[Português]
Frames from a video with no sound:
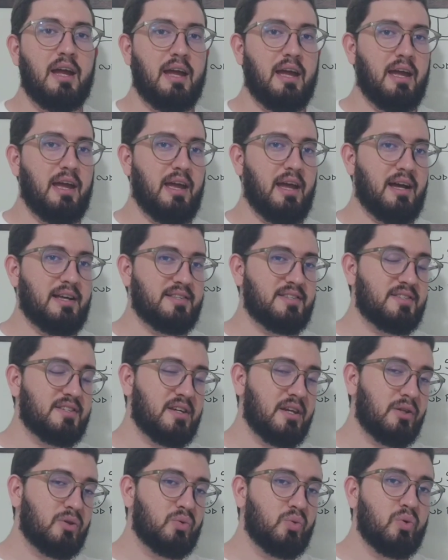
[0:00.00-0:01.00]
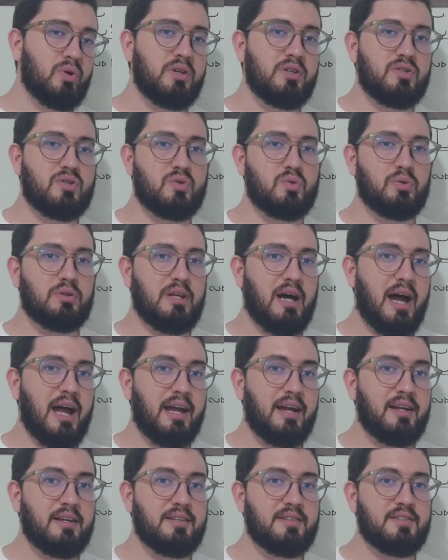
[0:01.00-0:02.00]
É, as escrituras
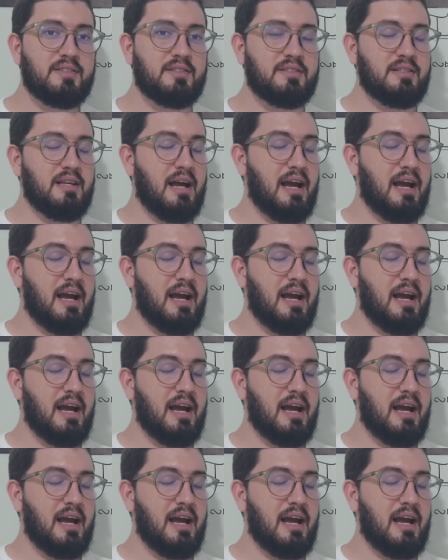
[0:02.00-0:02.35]
judaicas,